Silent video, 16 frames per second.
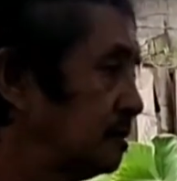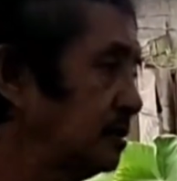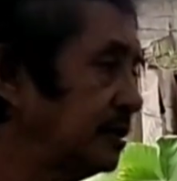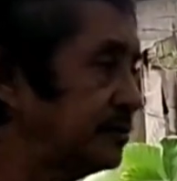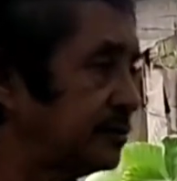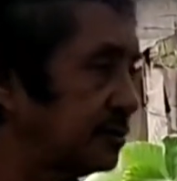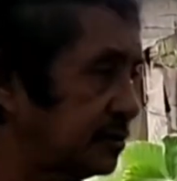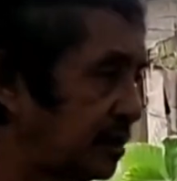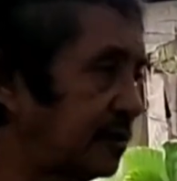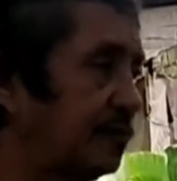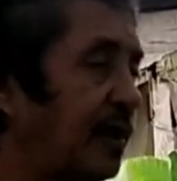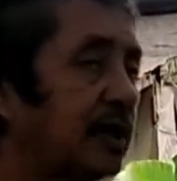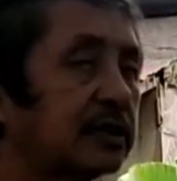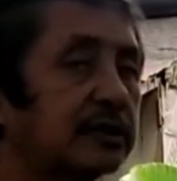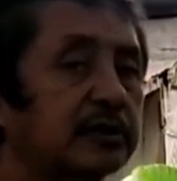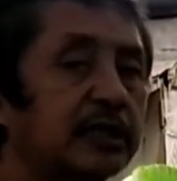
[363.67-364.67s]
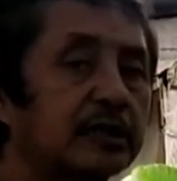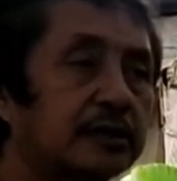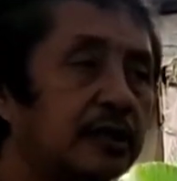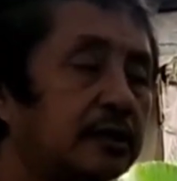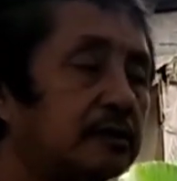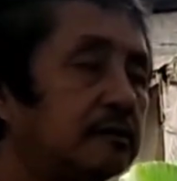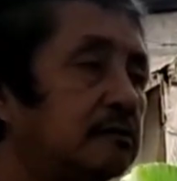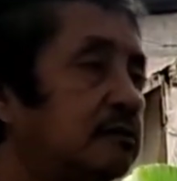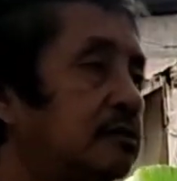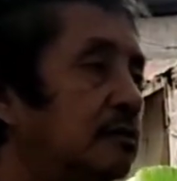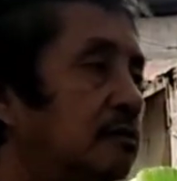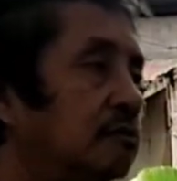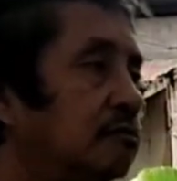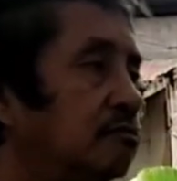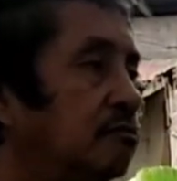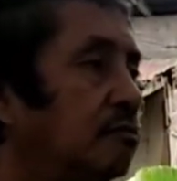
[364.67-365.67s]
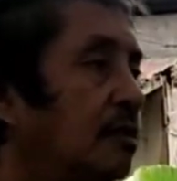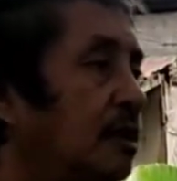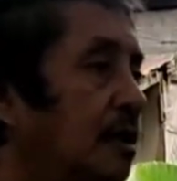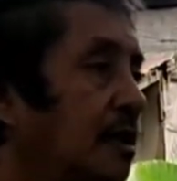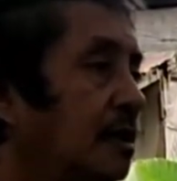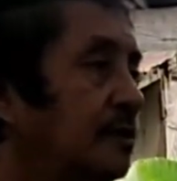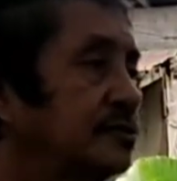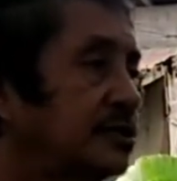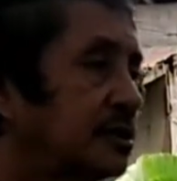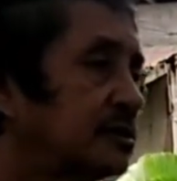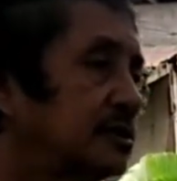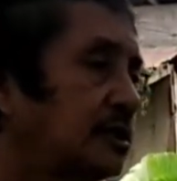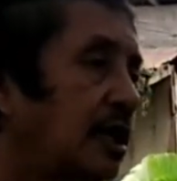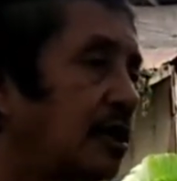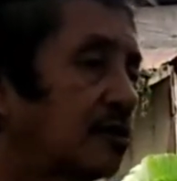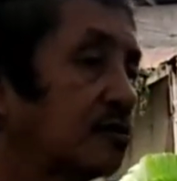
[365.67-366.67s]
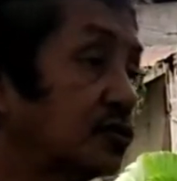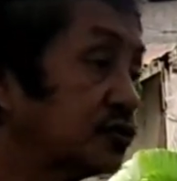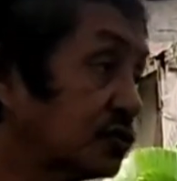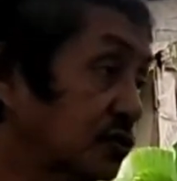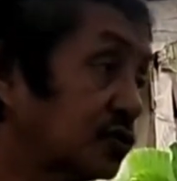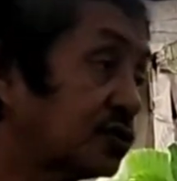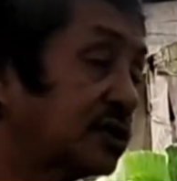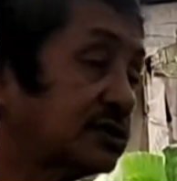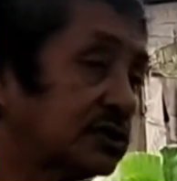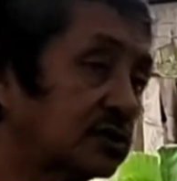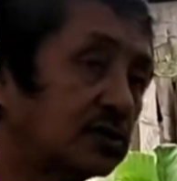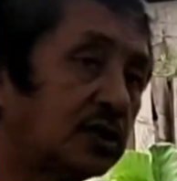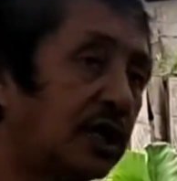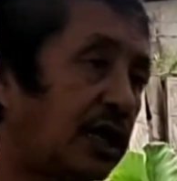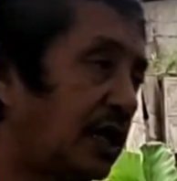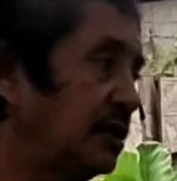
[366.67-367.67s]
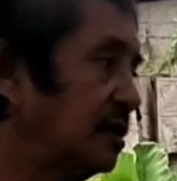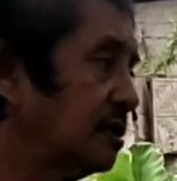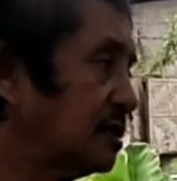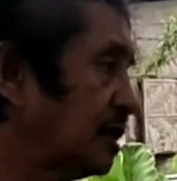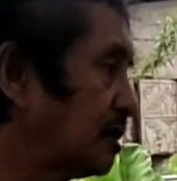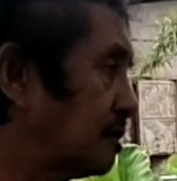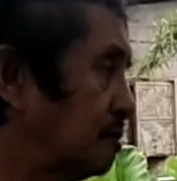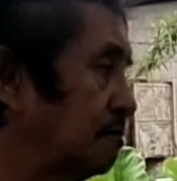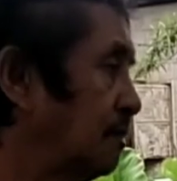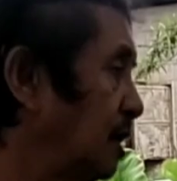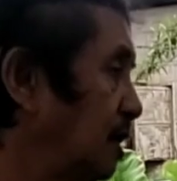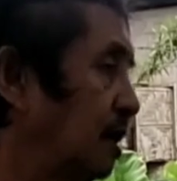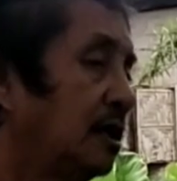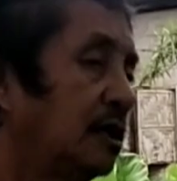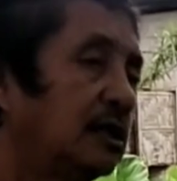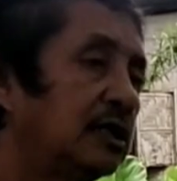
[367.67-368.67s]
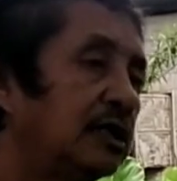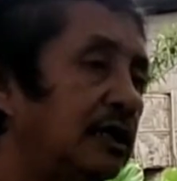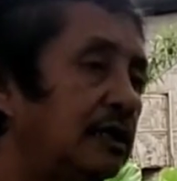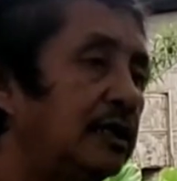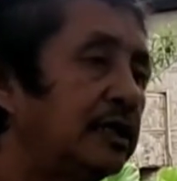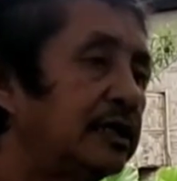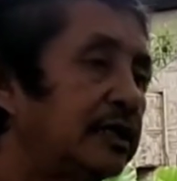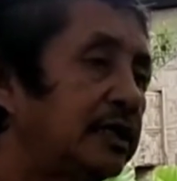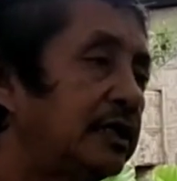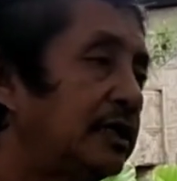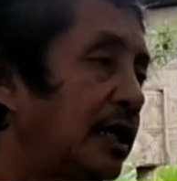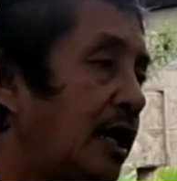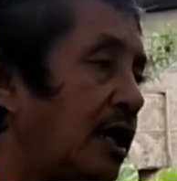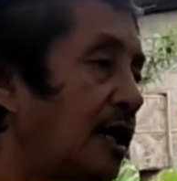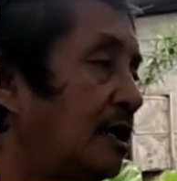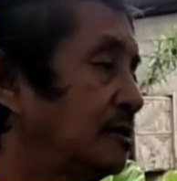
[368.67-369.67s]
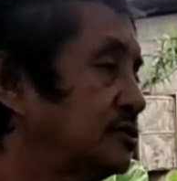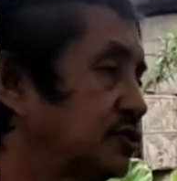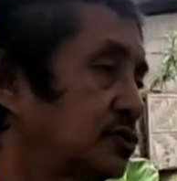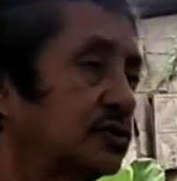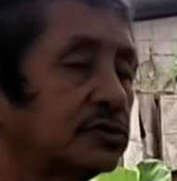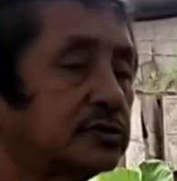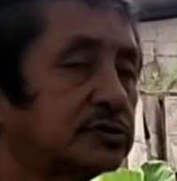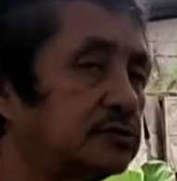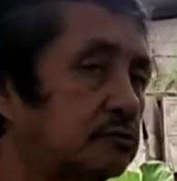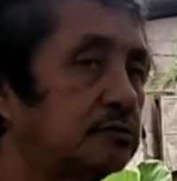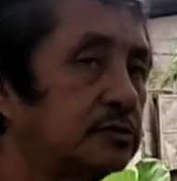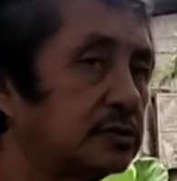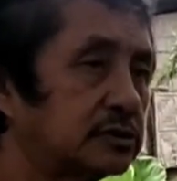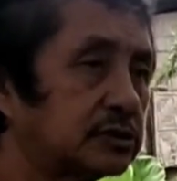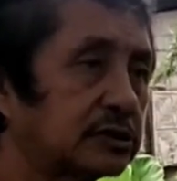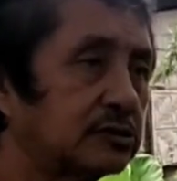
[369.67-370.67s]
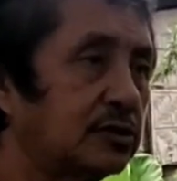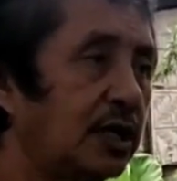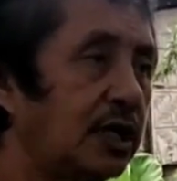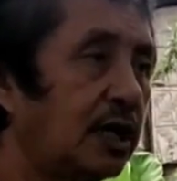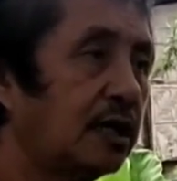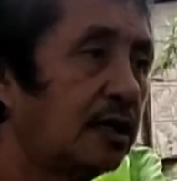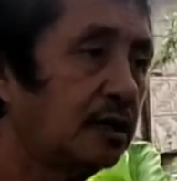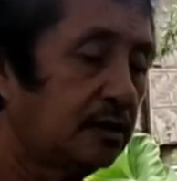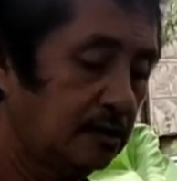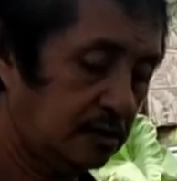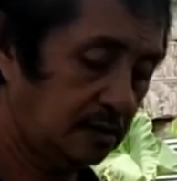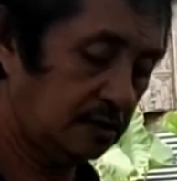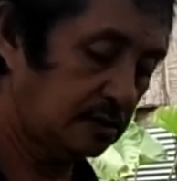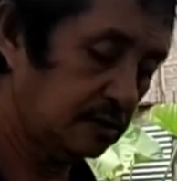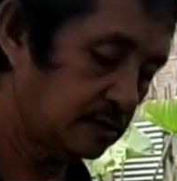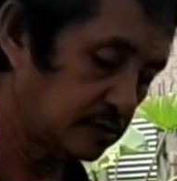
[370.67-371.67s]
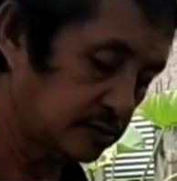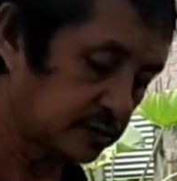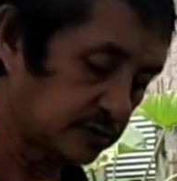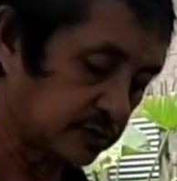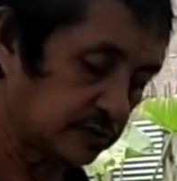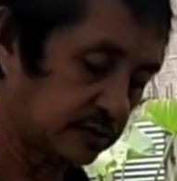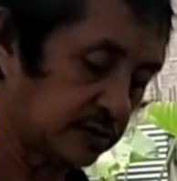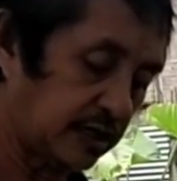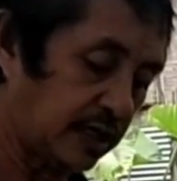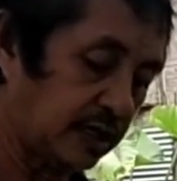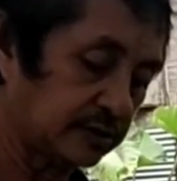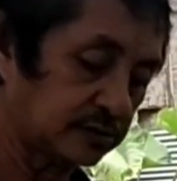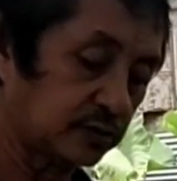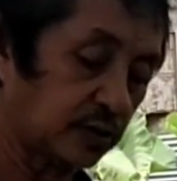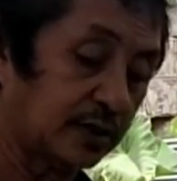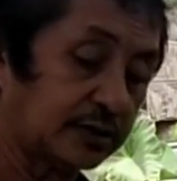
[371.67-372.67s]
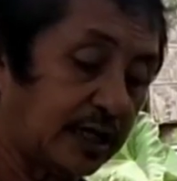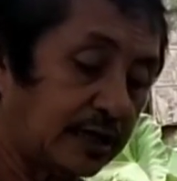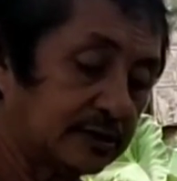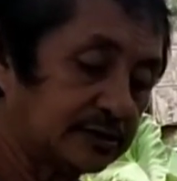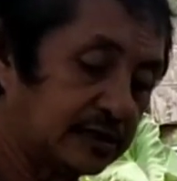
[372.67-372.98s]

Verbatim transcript: let the dead bury their dead. Sag na, masunod ka sa kuha, ayaw nag, lingi-lingi diha, sunod sa kuha. Sa, tuwanta,